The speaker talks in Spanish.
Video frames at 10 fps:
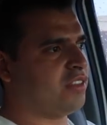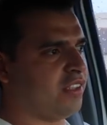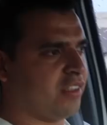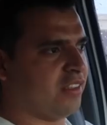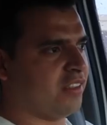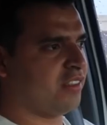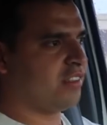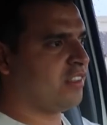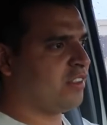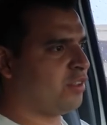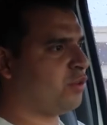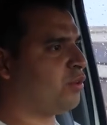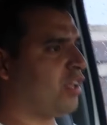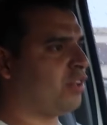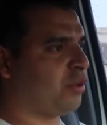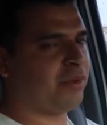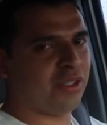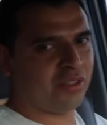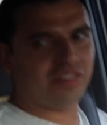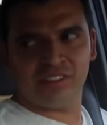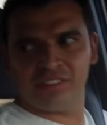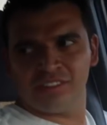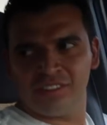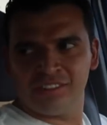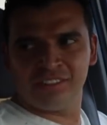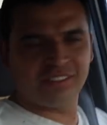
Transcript: no sé, no voy a dormir yo. No, es